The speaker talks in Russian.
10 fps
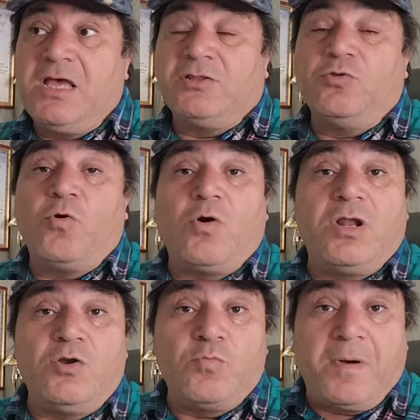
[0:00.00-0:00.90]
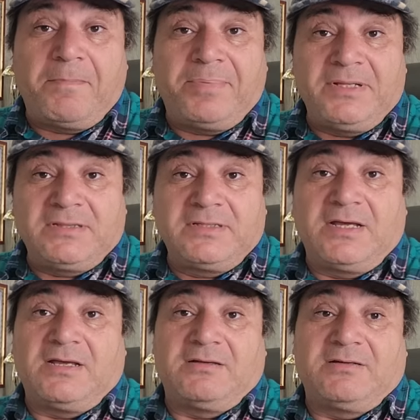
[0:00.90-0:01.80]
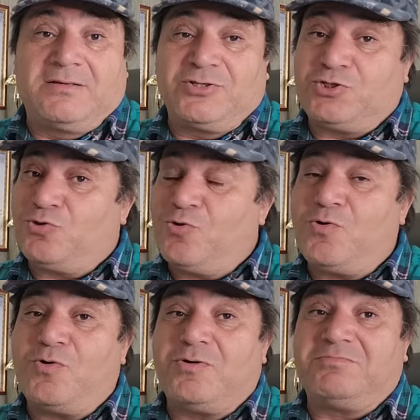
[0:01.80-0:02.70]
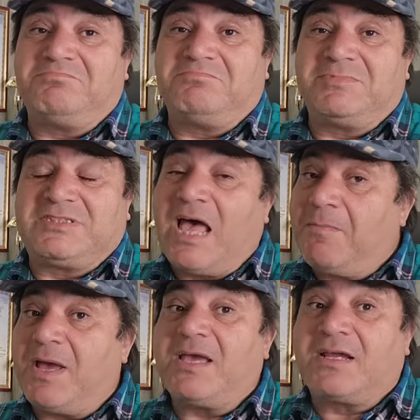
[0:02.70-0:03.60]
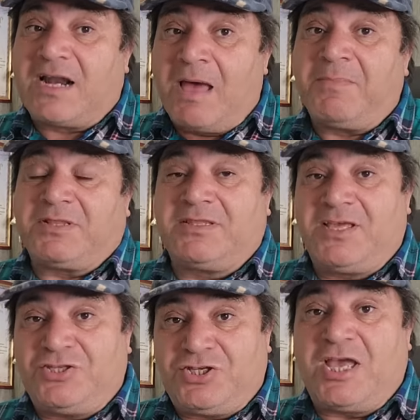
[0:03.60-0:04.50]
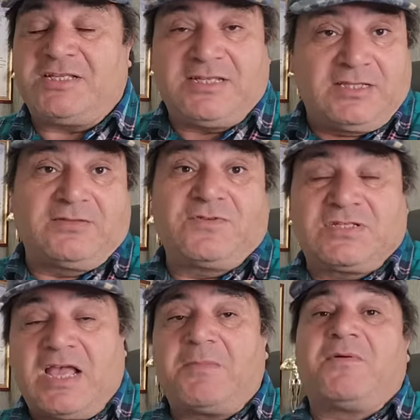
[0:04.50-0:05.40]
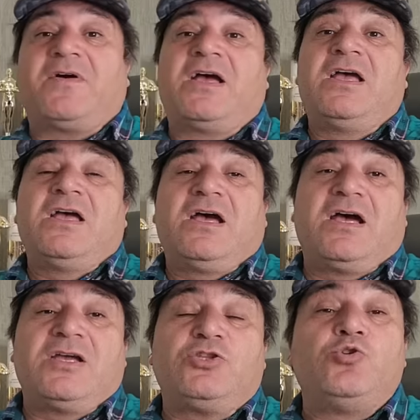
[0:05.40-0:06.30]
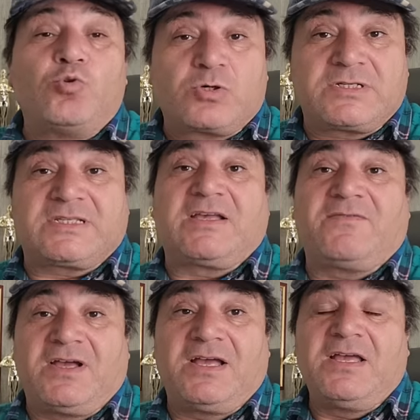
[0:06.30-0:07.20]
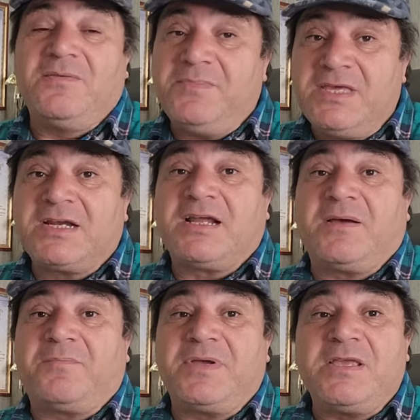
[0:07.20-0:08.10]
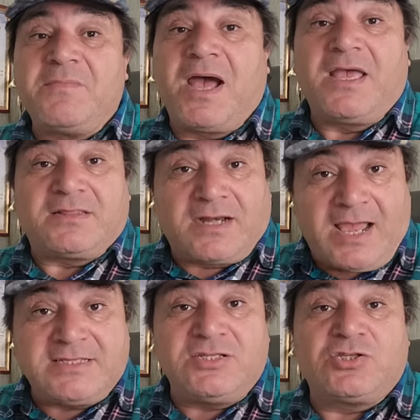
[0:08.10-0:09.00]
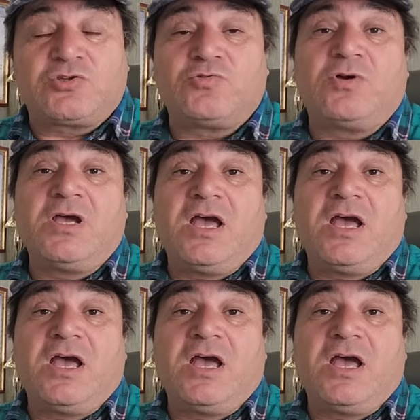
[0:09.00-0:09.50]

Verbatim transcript: Но любопытно, э, что самая грамотная часть этого самого э, тюркского мира понимает разницу